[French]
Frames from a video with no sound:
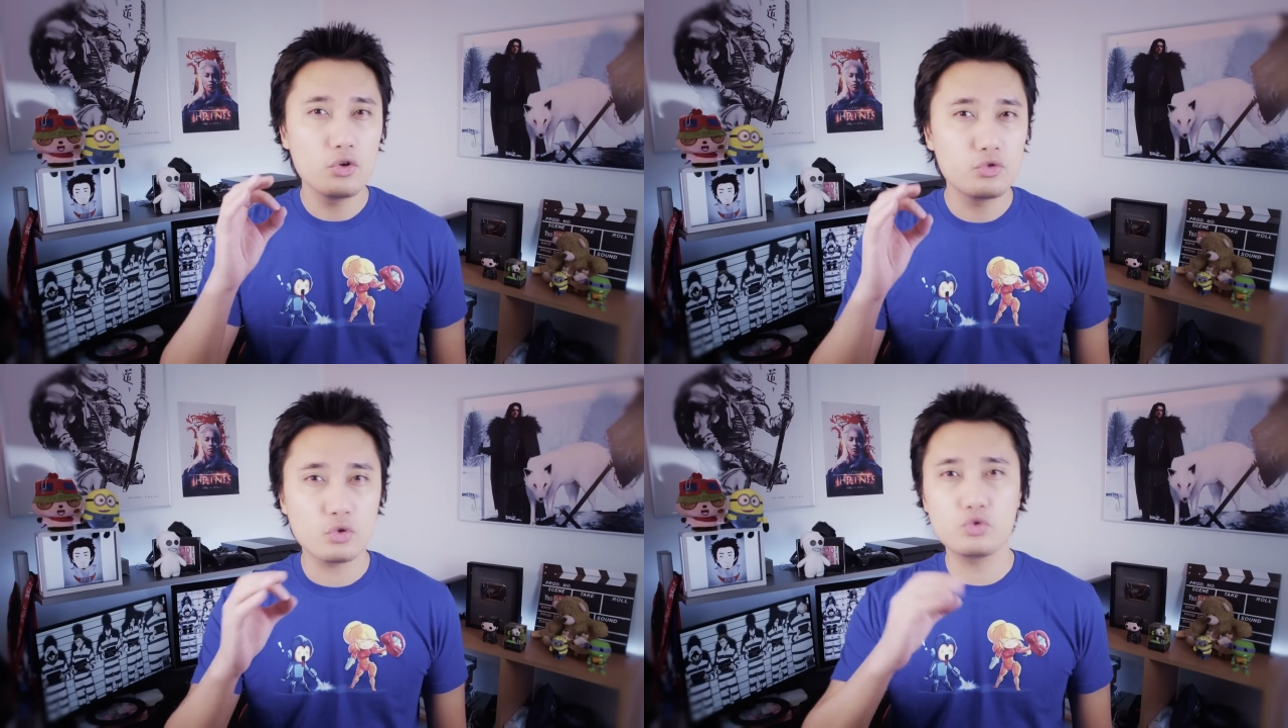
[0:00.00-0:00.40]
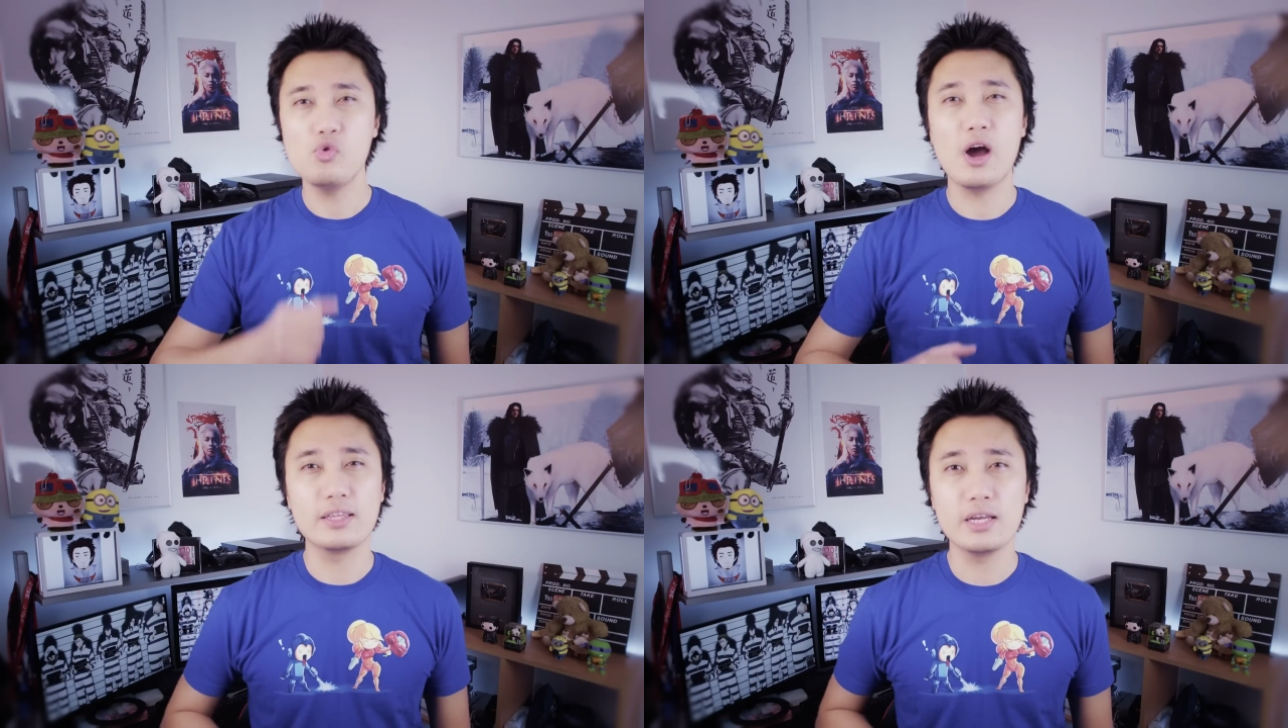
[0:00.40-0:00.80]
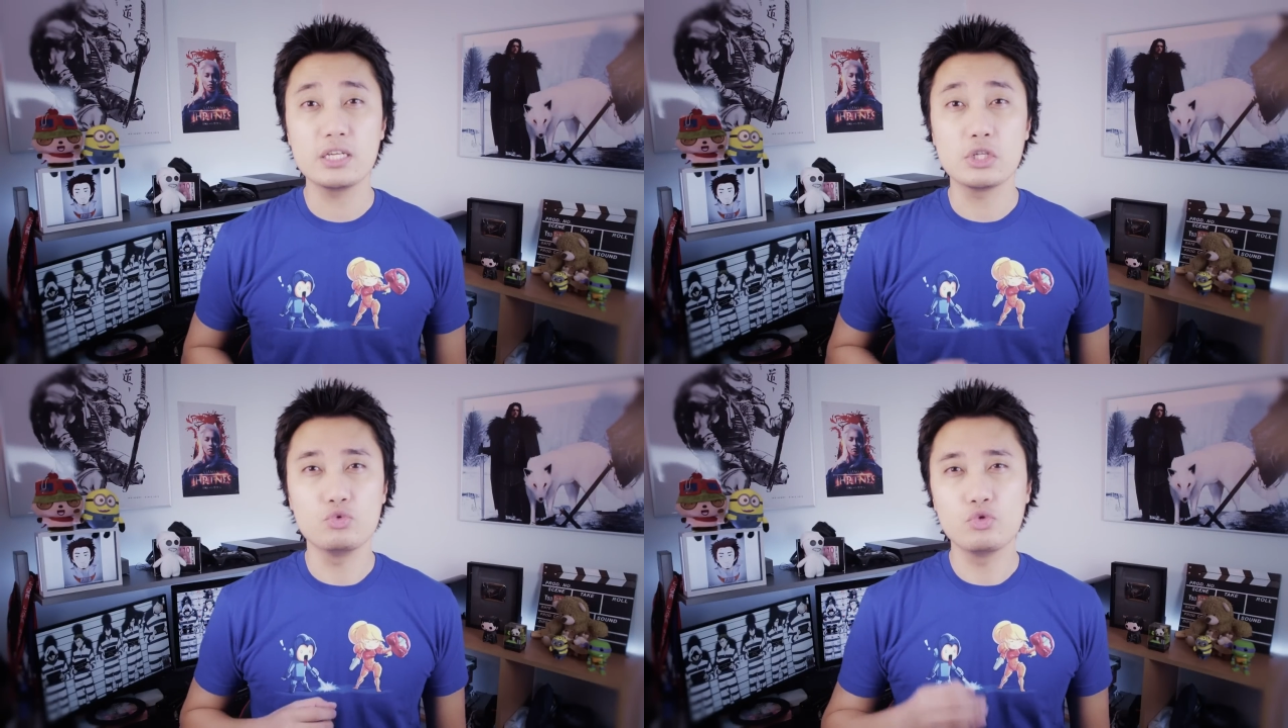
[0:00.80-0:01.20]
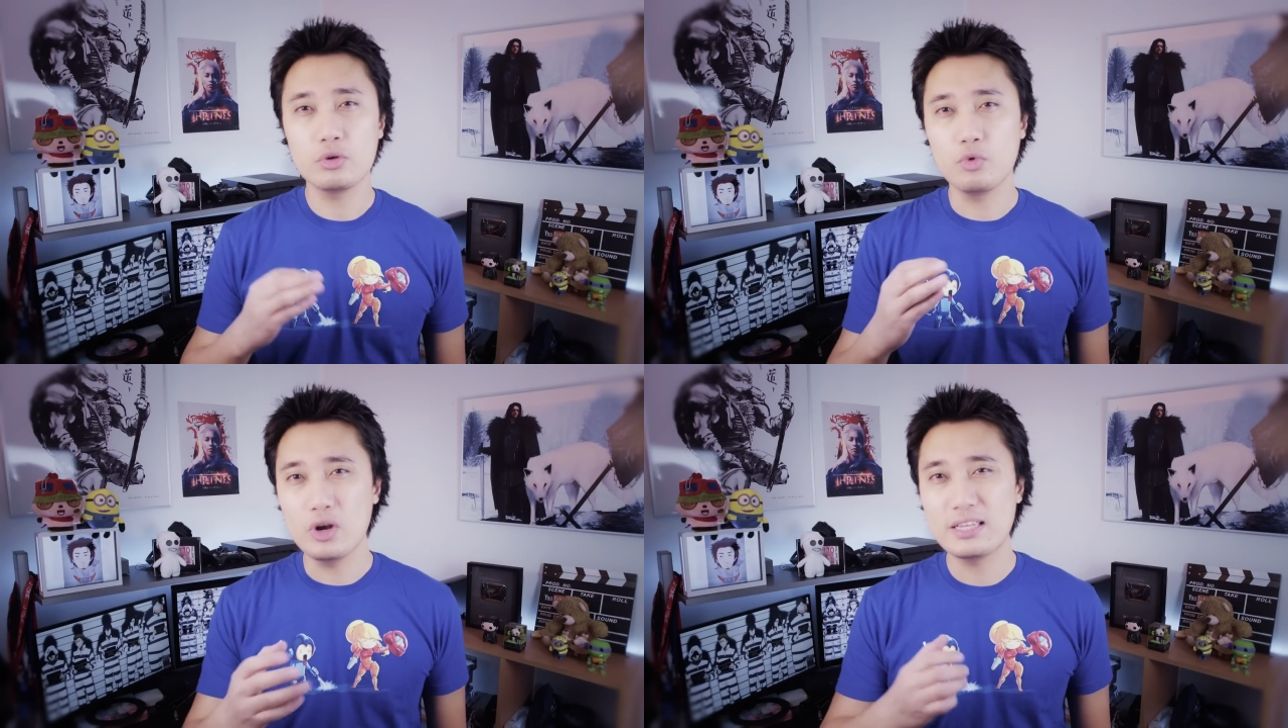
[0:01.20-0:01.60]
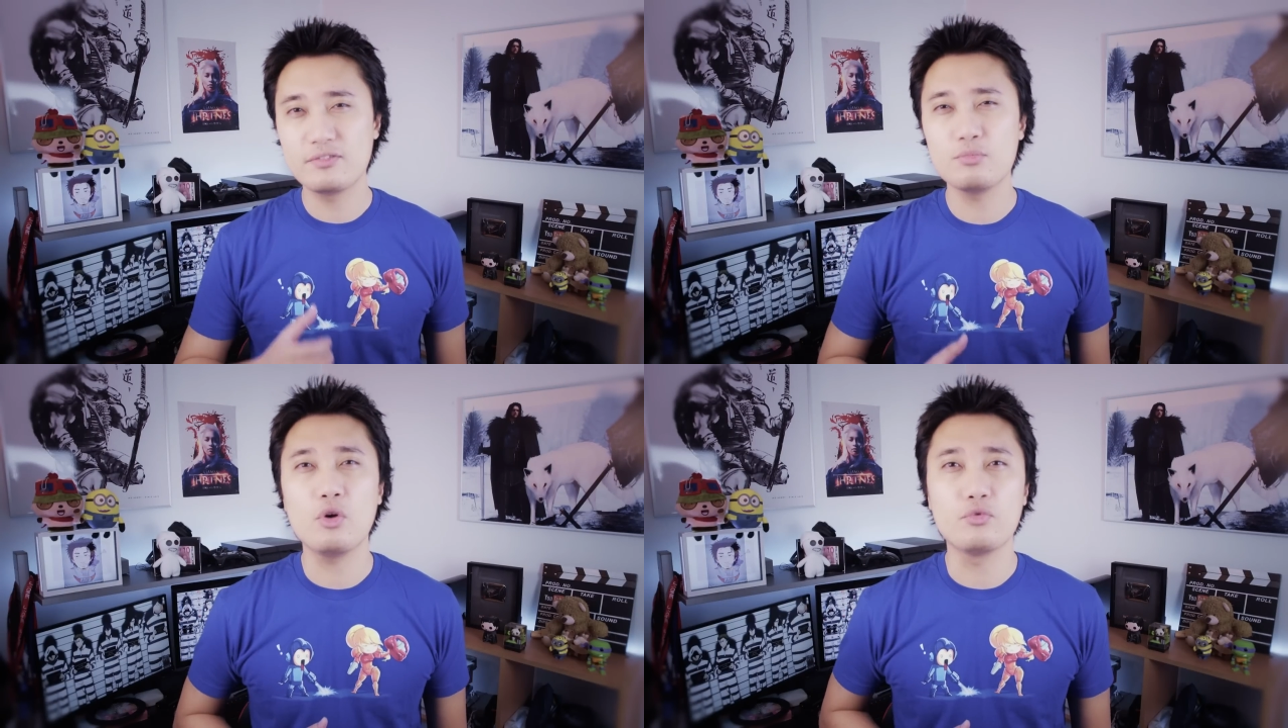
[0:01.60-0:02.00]
surtout à un âge où nous sommes
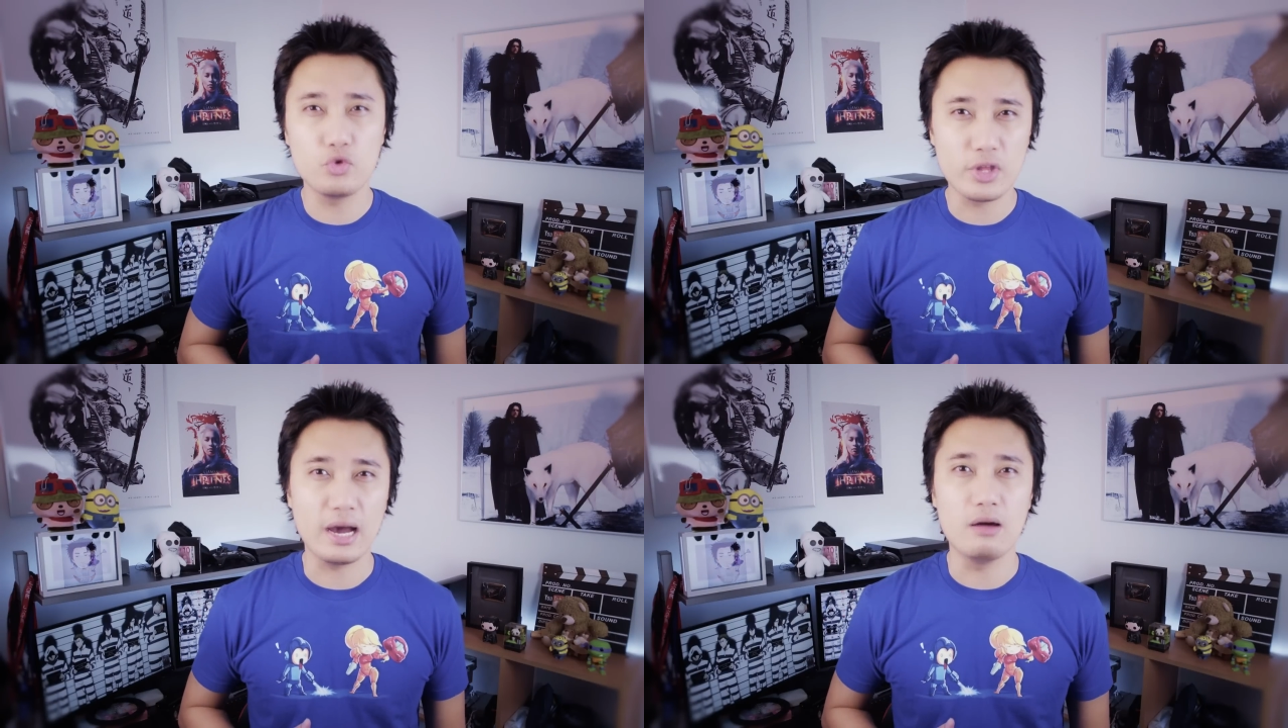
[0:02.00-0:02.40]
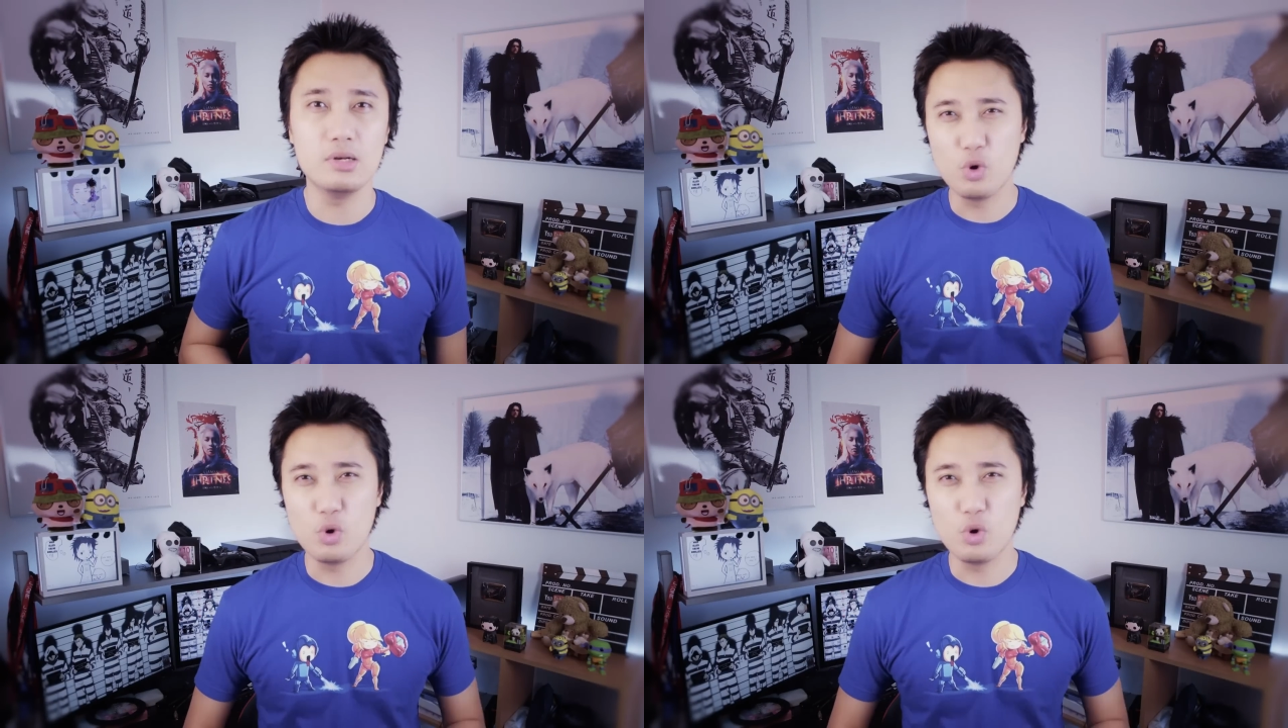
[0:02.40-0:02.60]
relativement vulnérables.